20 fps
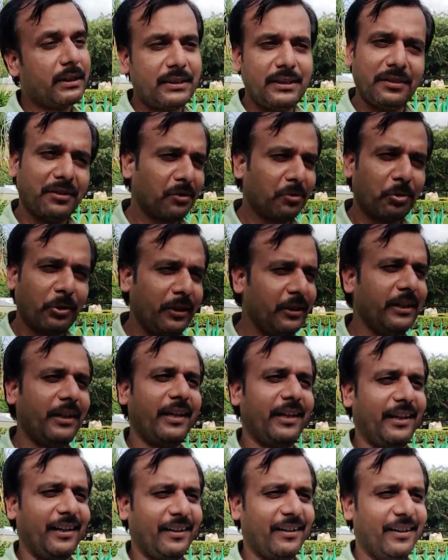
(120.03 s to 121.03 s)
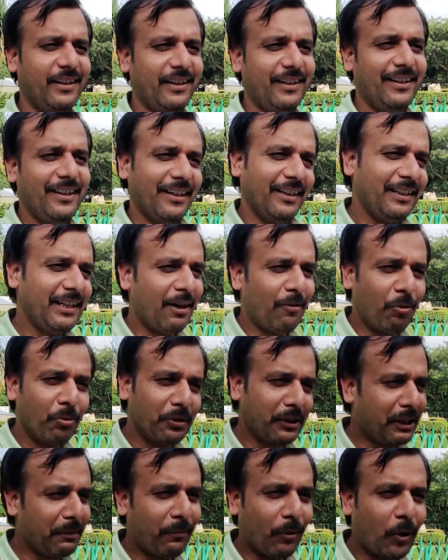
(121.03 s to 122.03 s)
मर्जी से थोड़ी दे रहे हैं या
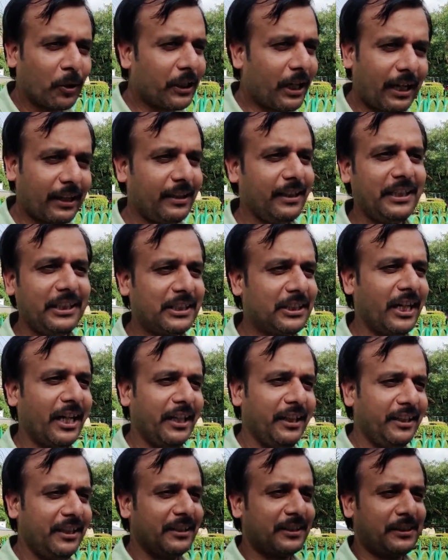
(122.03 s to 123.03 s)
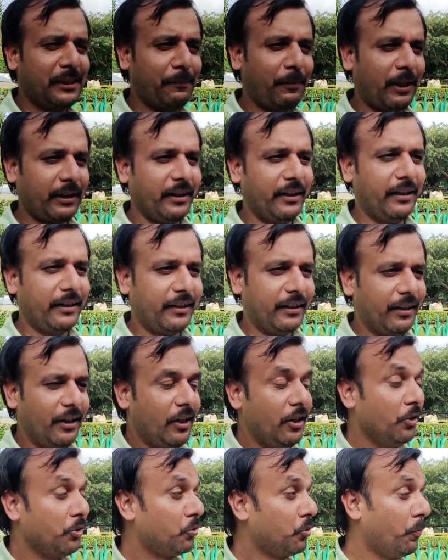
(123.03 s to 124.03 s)
उनकी बहुत हार्दिक इच्छा नहीं है इस्तीफा देने की
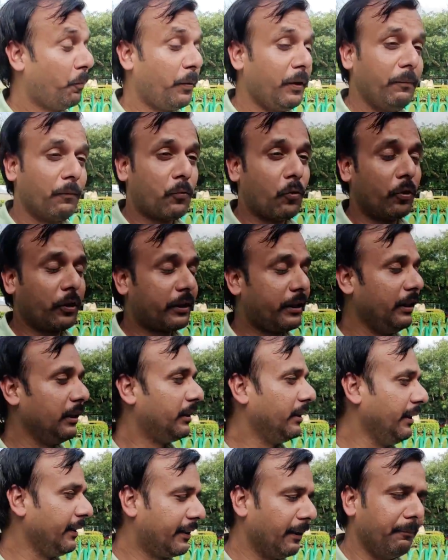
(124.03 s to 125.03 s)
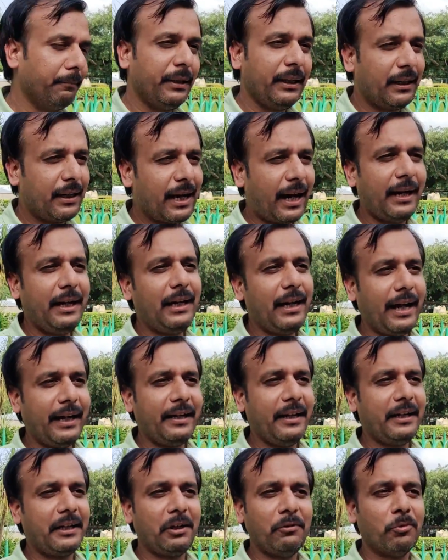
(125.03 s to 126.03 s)
सुप्रीम कोर्ट की इतनी गंभीर
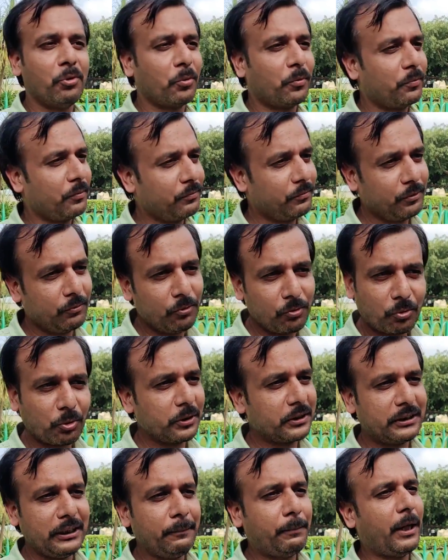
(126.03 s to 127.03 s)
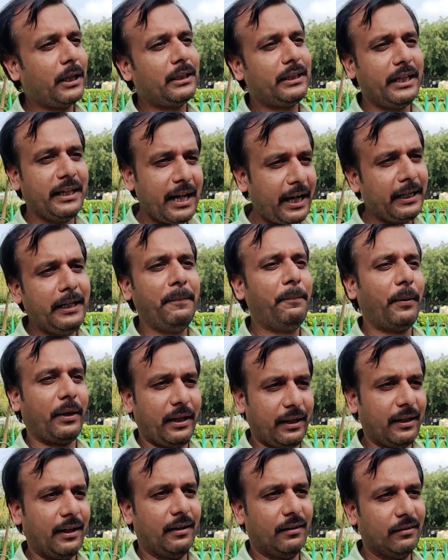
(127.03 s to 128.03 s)
गाइडलाइन है कि वो उनको इस्तीफा देना ही
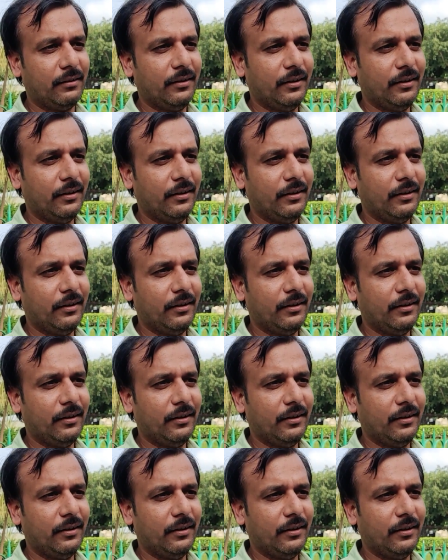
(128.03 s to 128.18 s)
पड़ेगा